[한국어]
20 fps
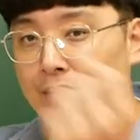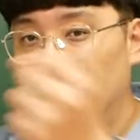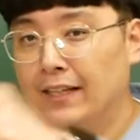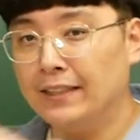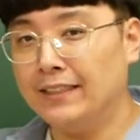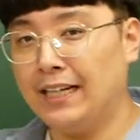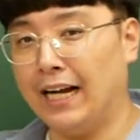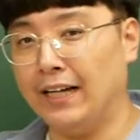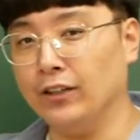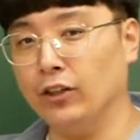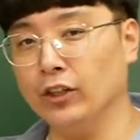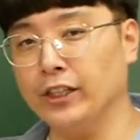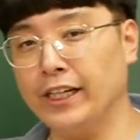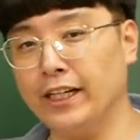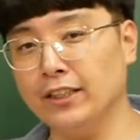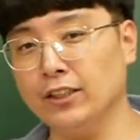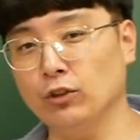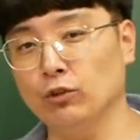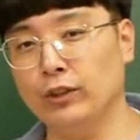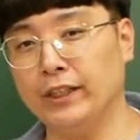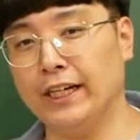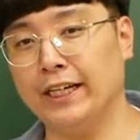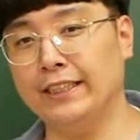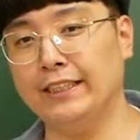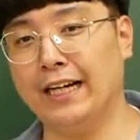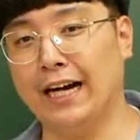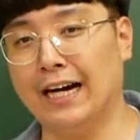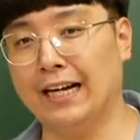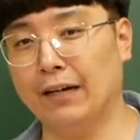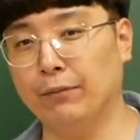자, 여기에서 우리가 이제
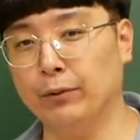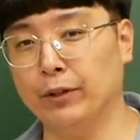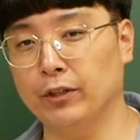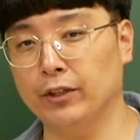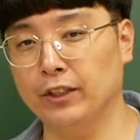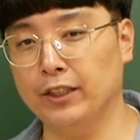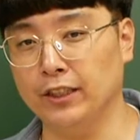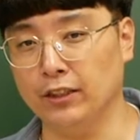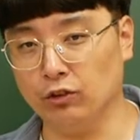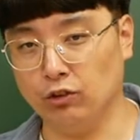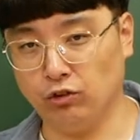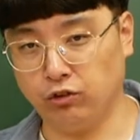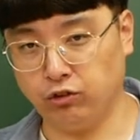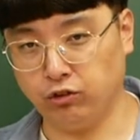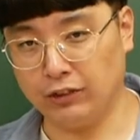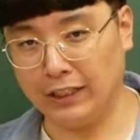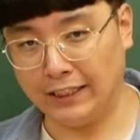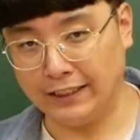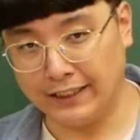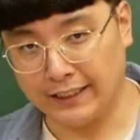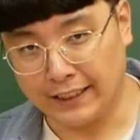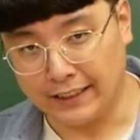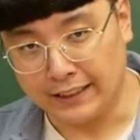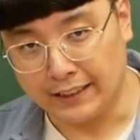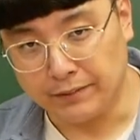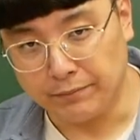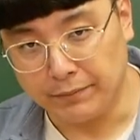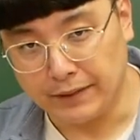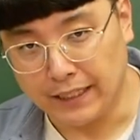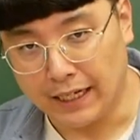알아볼 것이 두 가지가
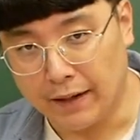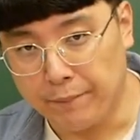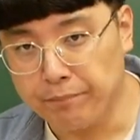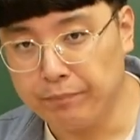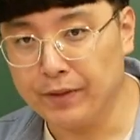있습니다.